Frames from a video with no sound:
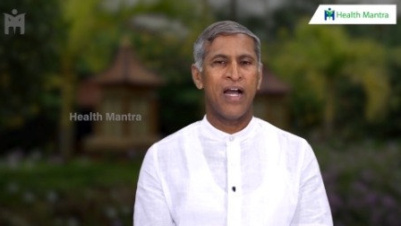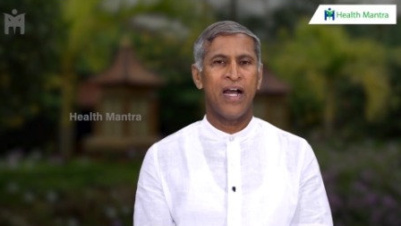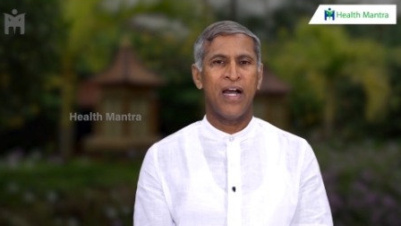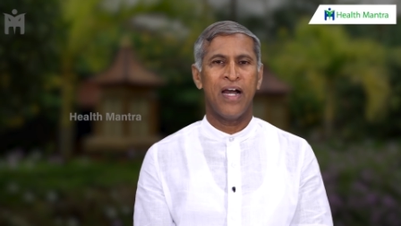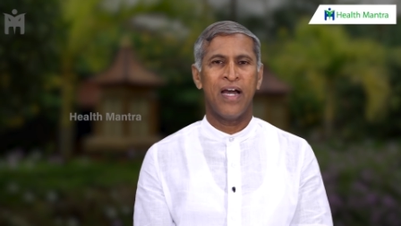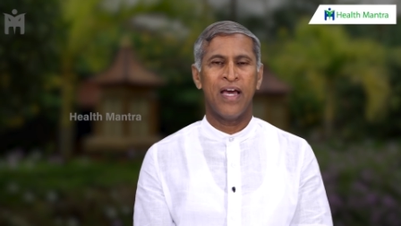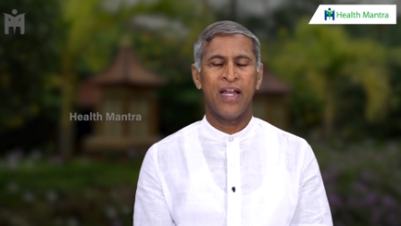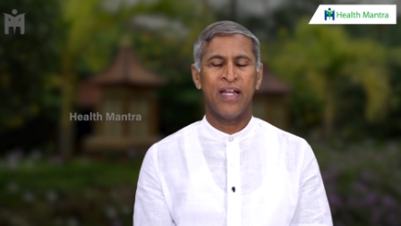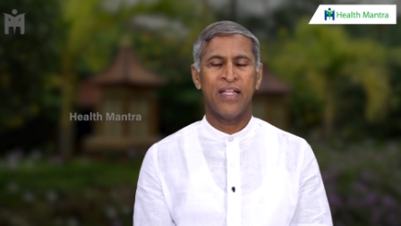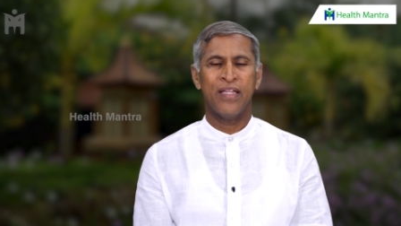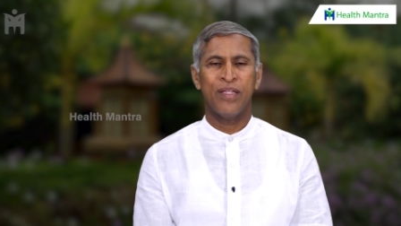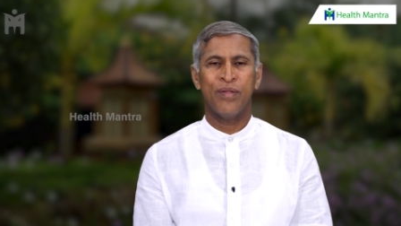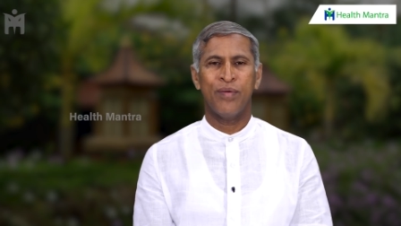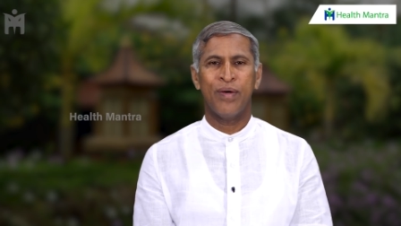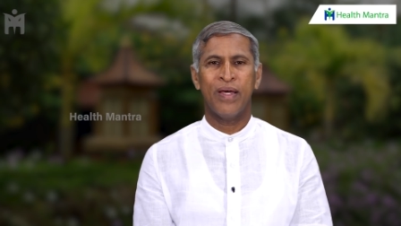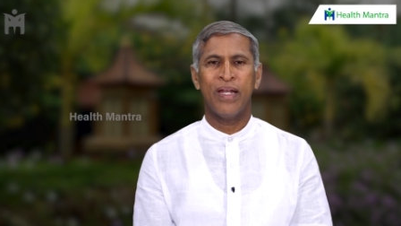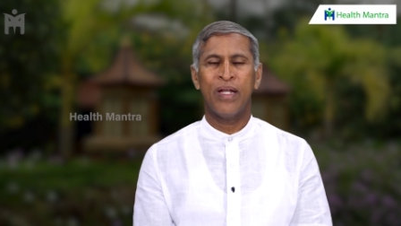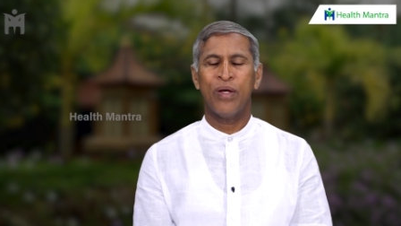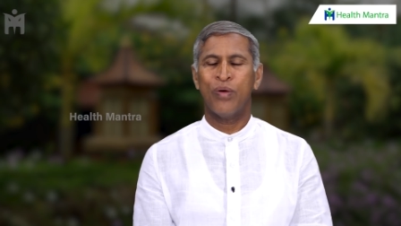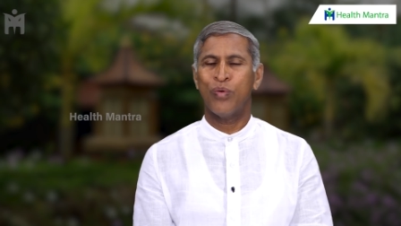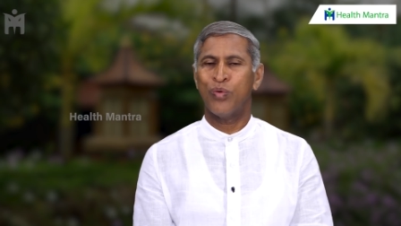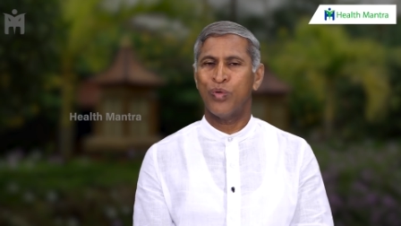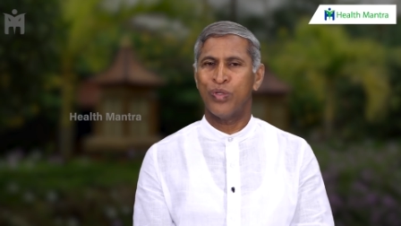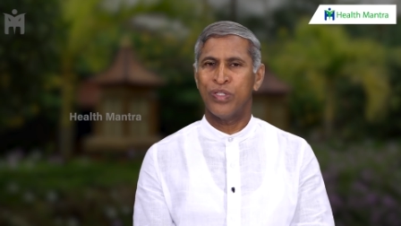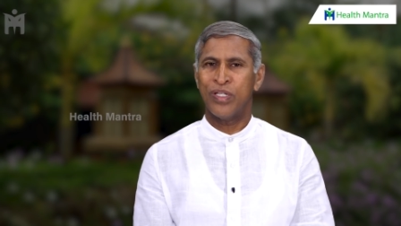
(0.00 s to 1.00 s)
ఆహారం ద్వారా
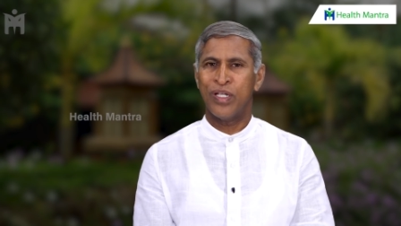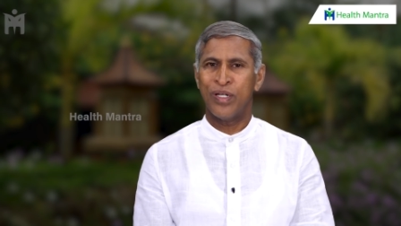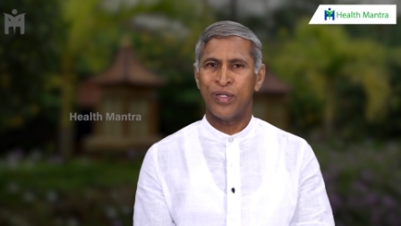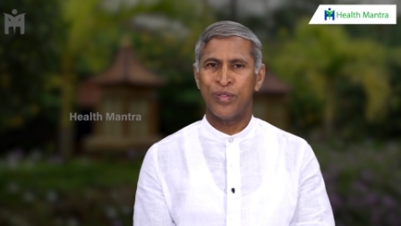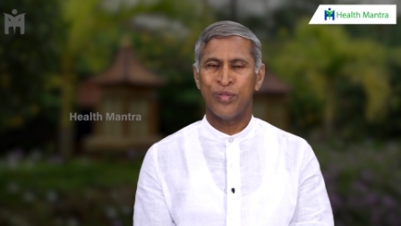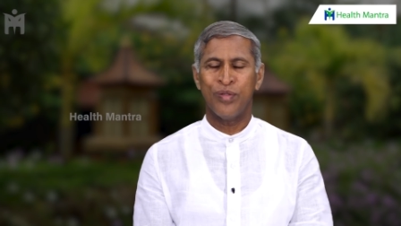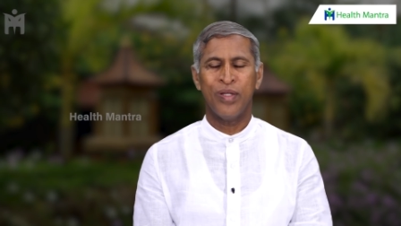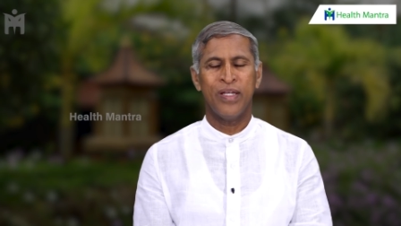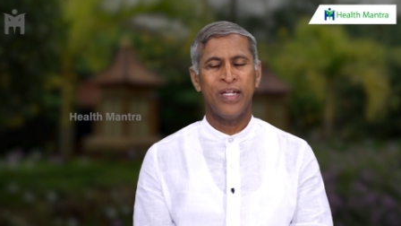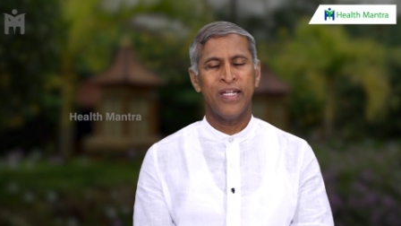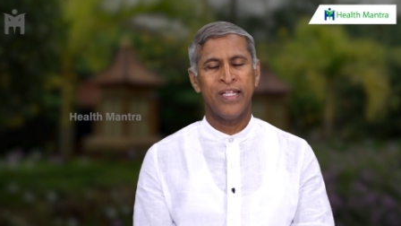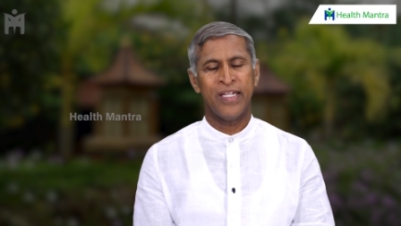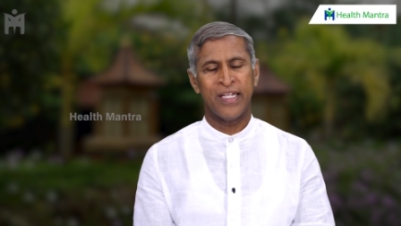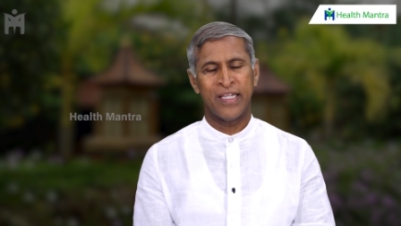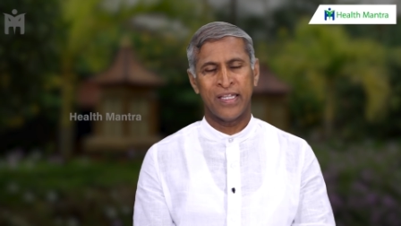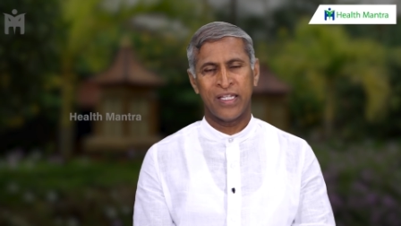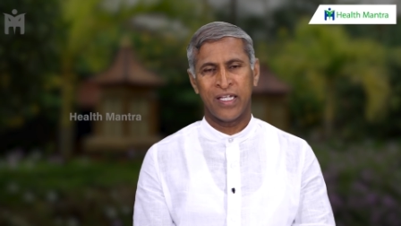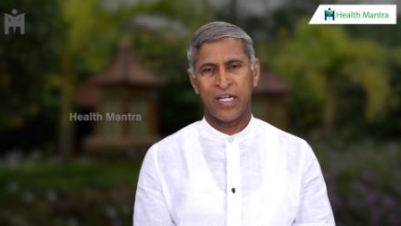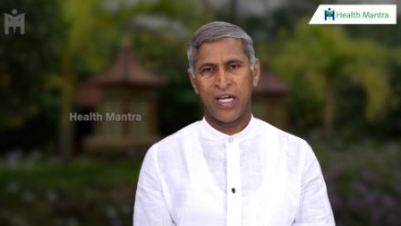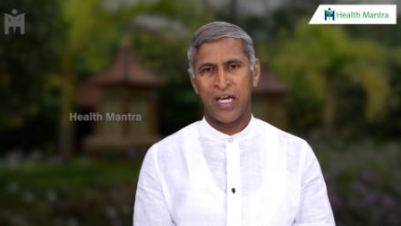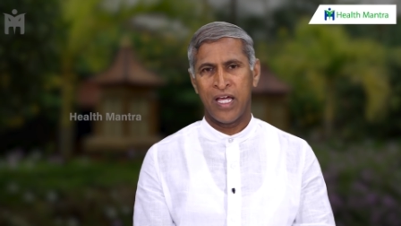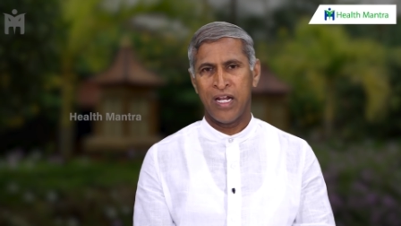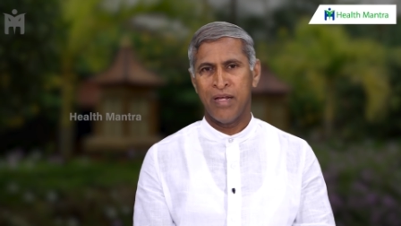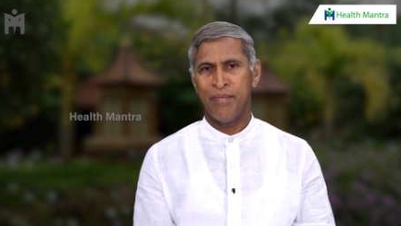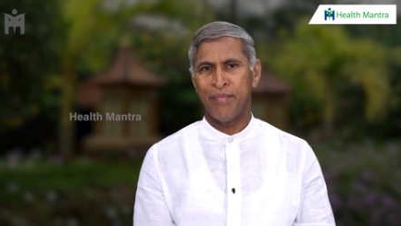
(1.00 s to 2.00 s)
కుదరదు అని
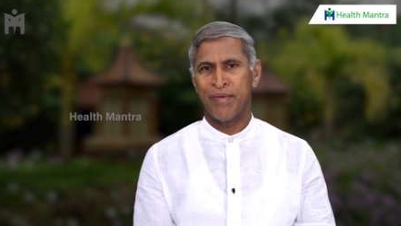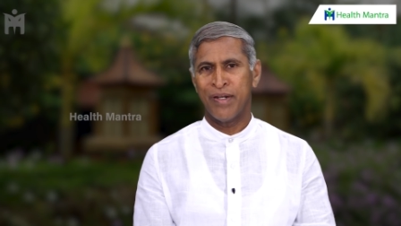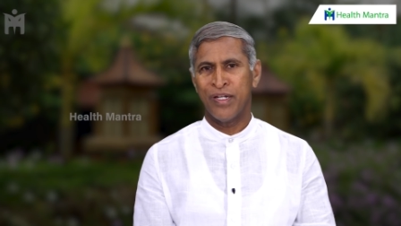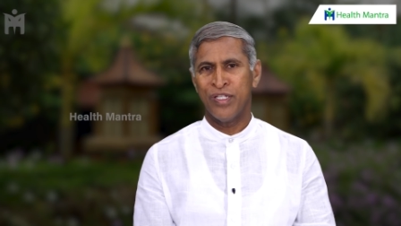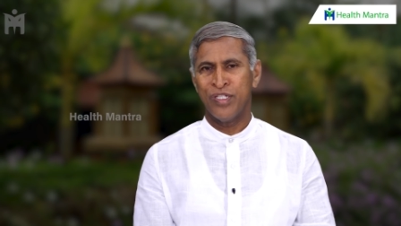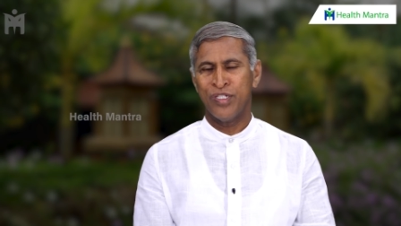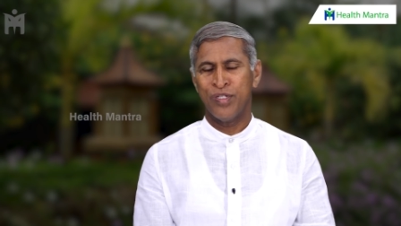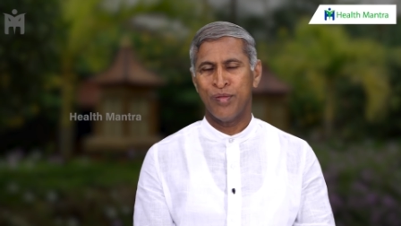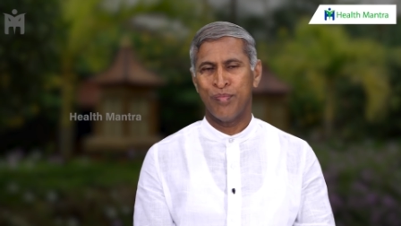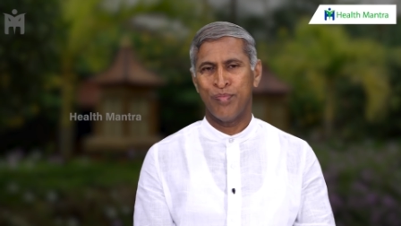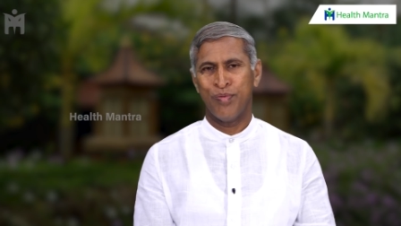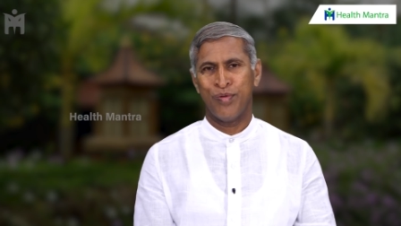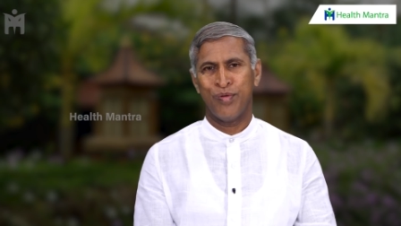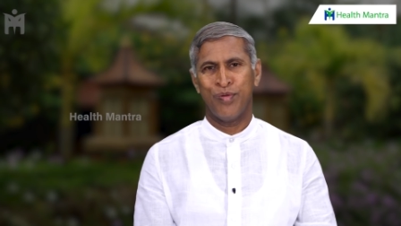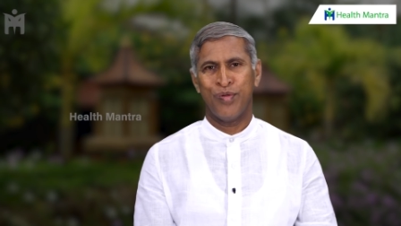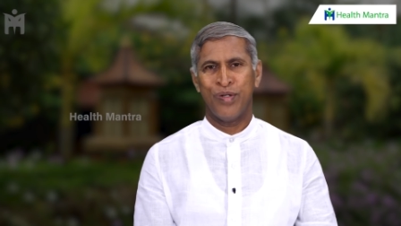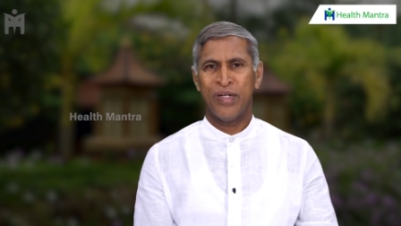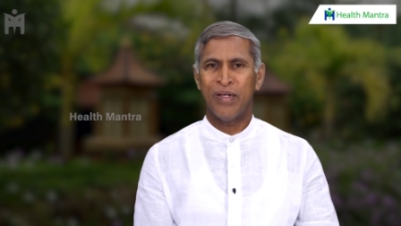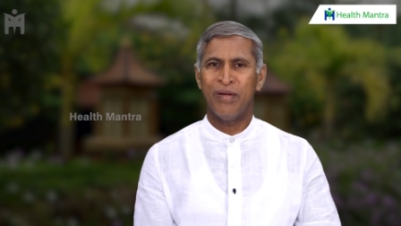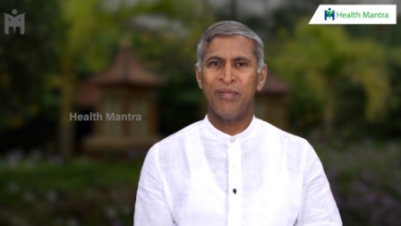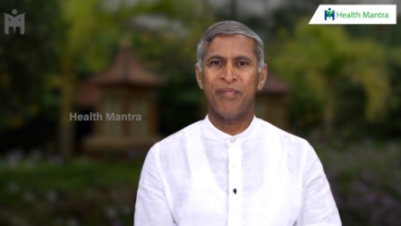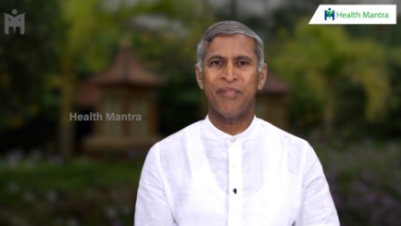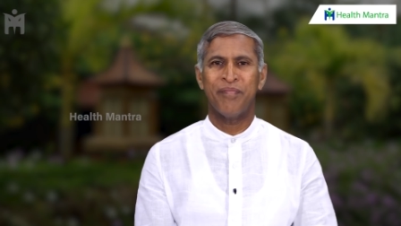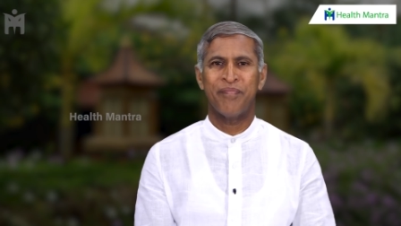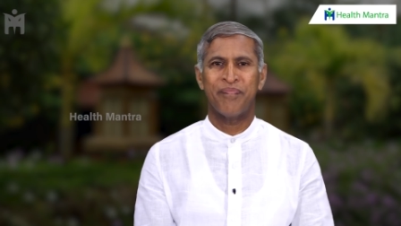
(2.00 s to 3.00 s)
ఇంతకాలం మనం
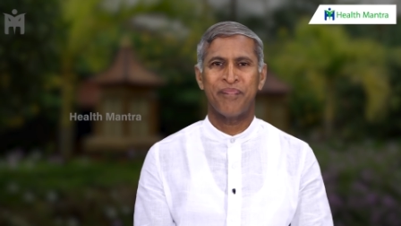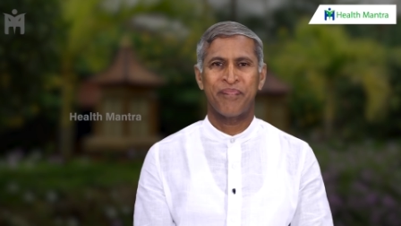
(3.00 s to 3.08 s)
చెప్పుకున్నాం